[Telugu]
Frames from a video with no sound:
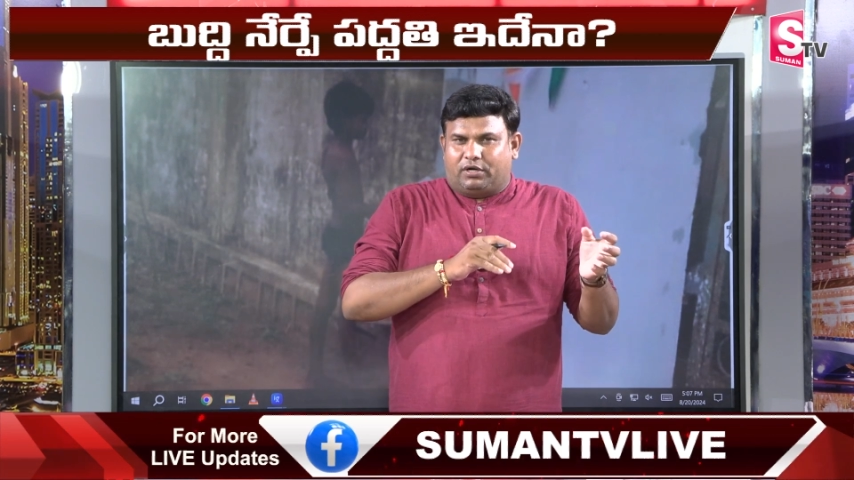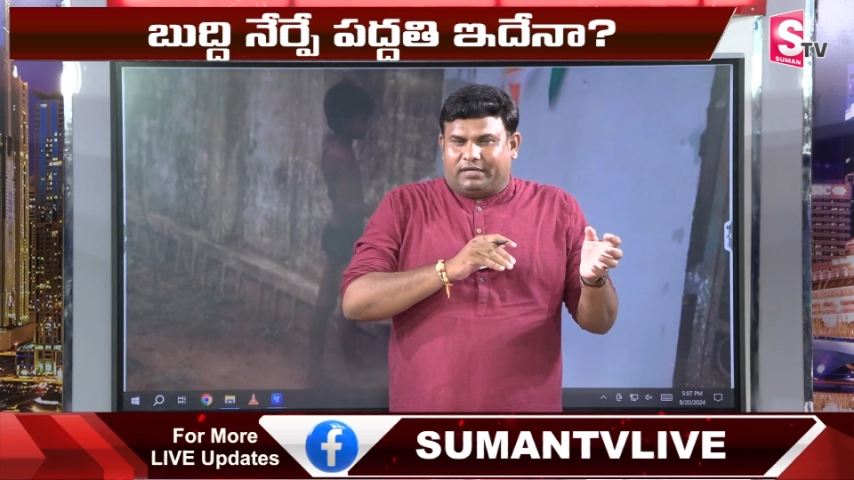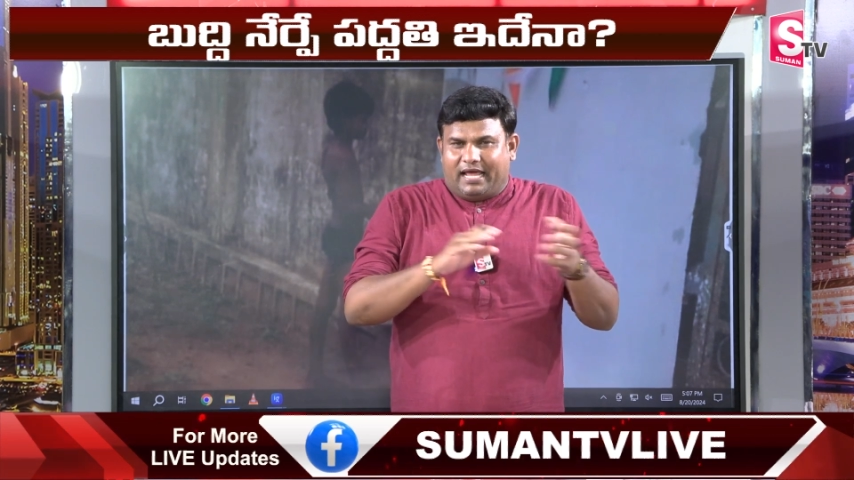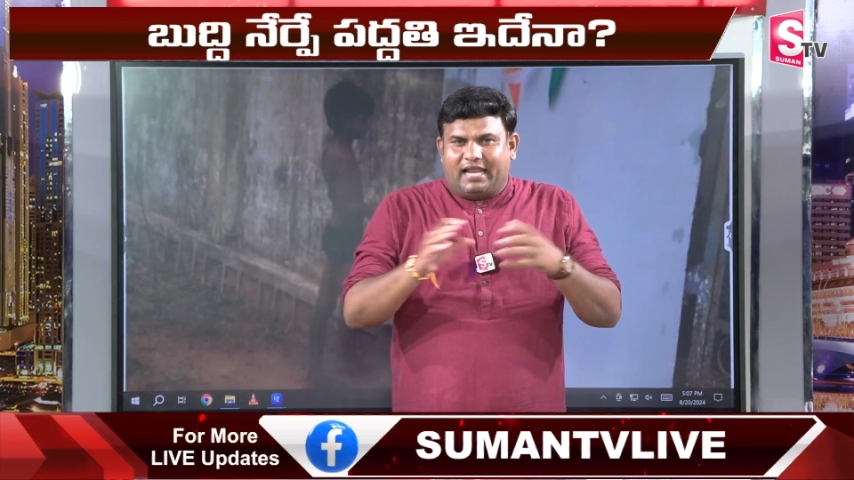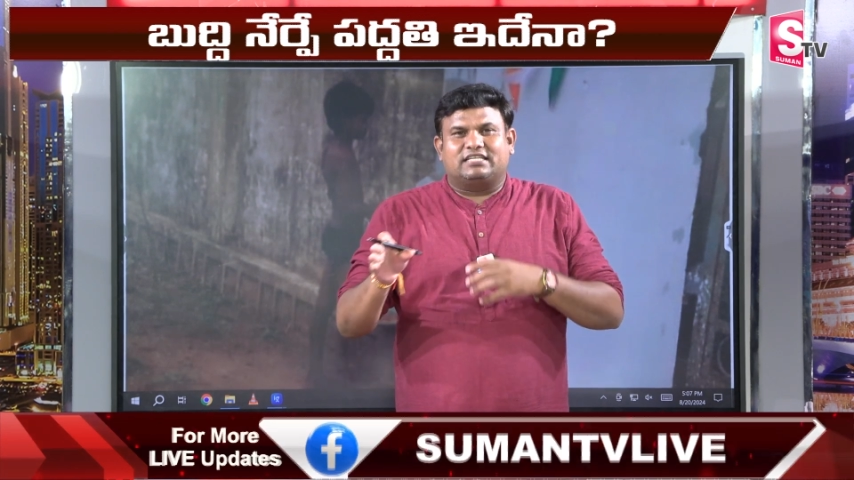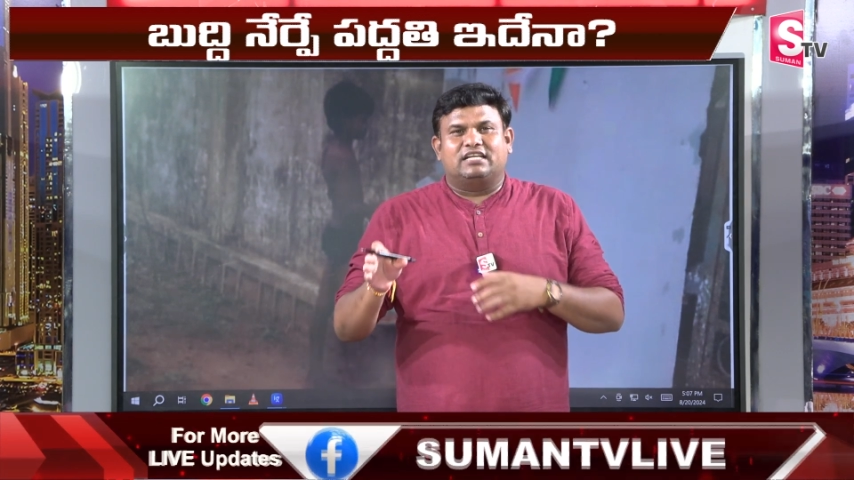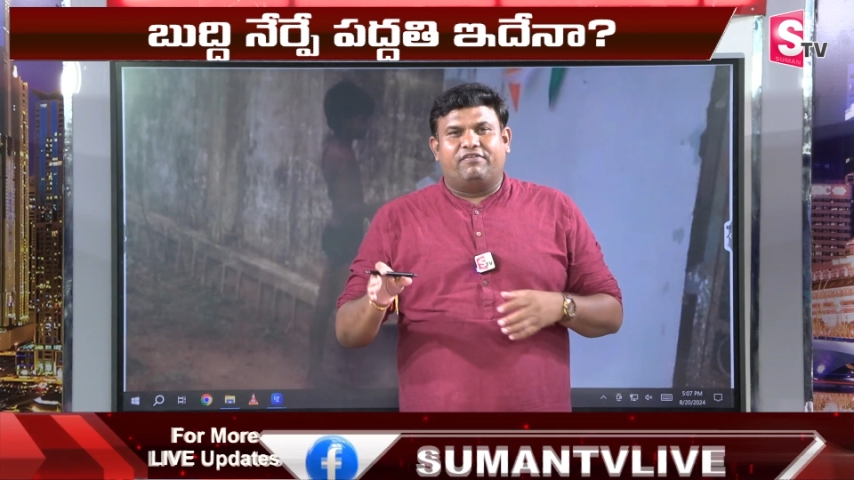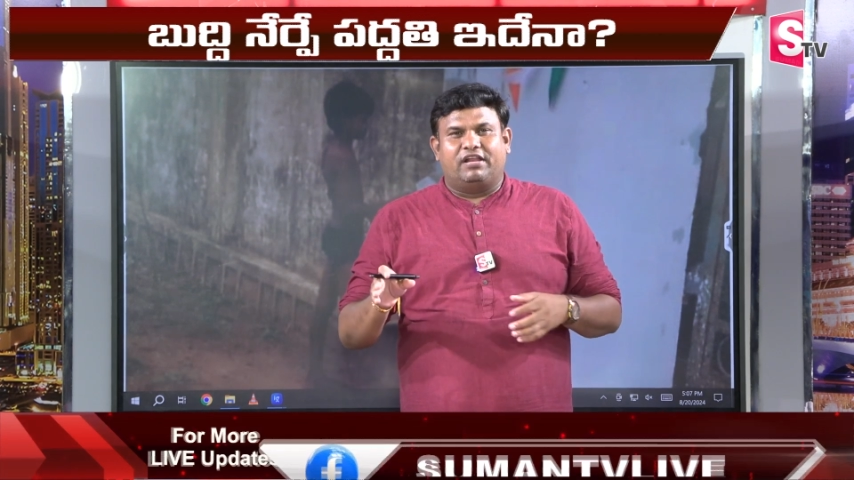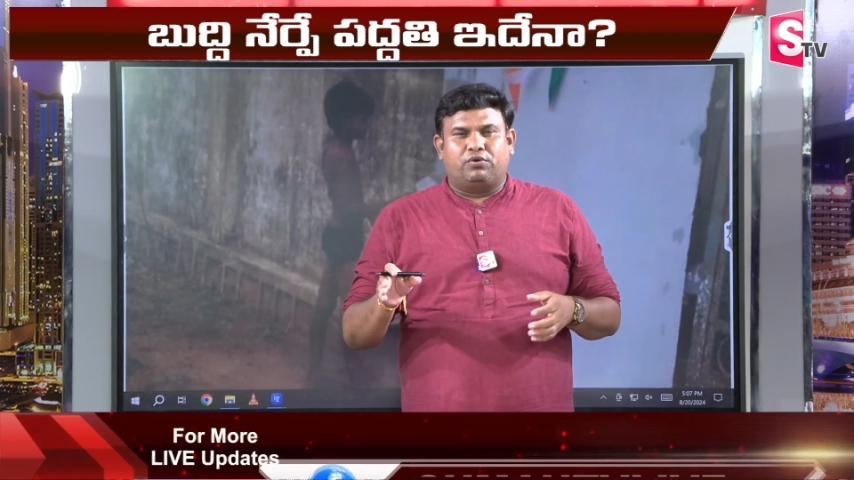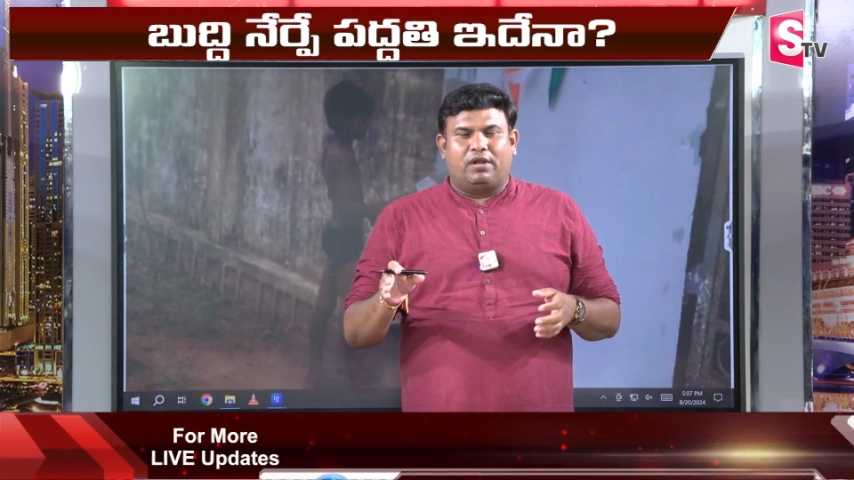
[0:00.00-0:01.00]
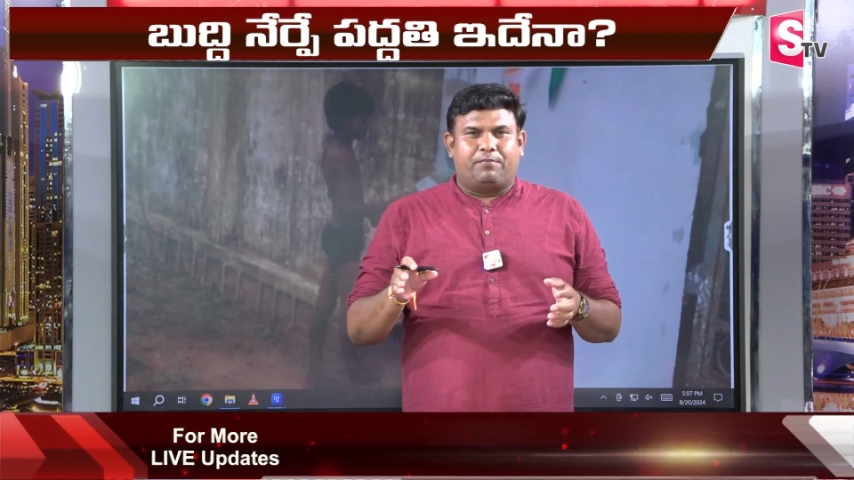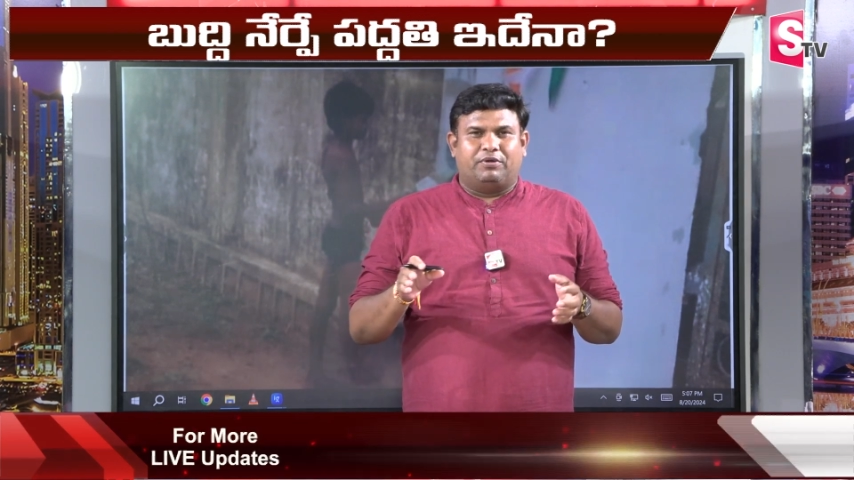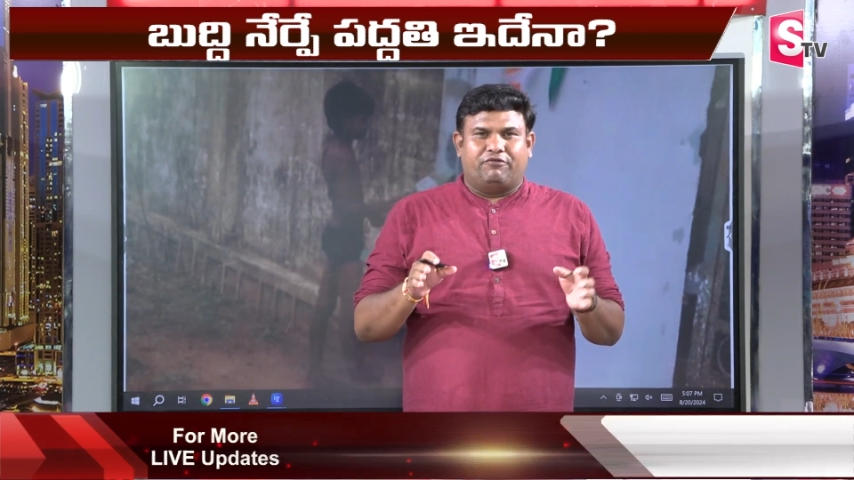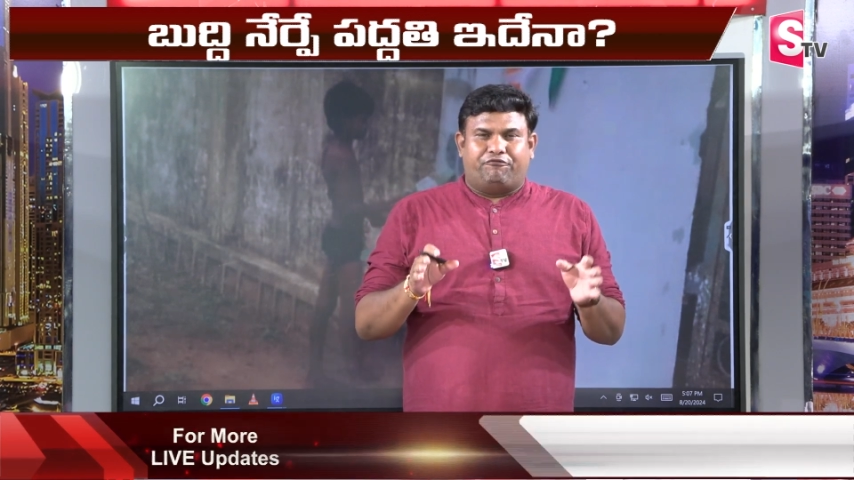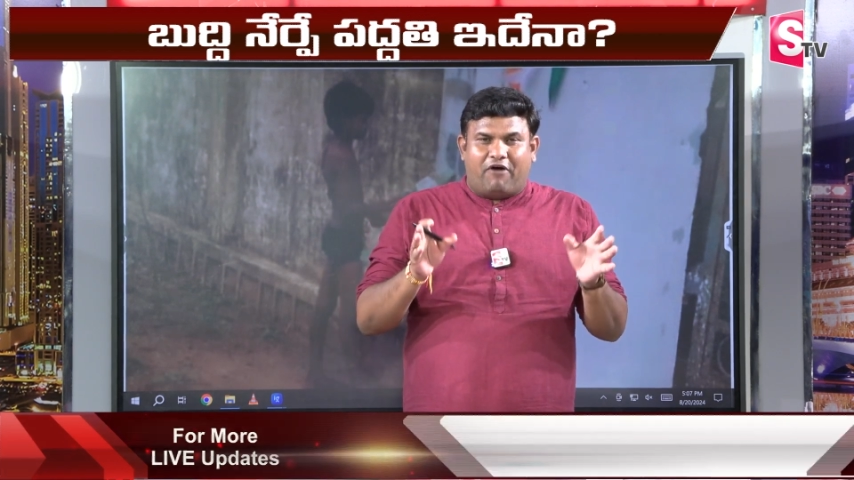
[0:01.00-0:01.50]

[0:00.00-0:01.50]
డైరెక్షన్ ఇవ్వలేరు లేకపోతే